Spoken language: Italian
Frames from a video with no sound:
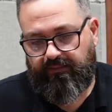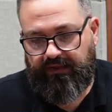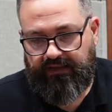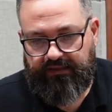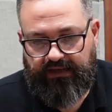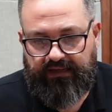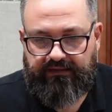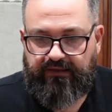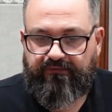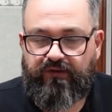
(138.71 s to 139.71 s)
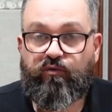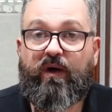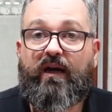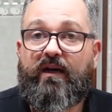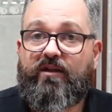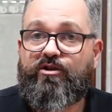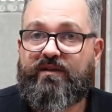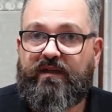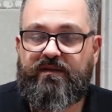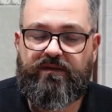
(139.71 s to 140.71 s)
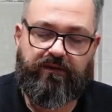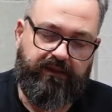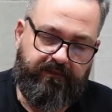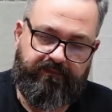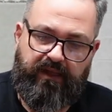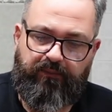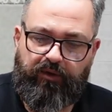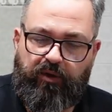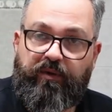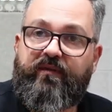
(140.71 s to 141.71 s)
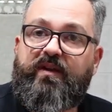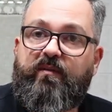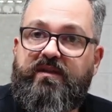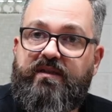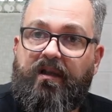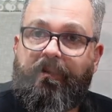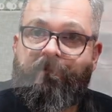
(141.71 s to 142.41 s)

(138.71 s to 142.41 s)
mi chiederà di effettuare la registrazione e poi dopo la vediamo insieme.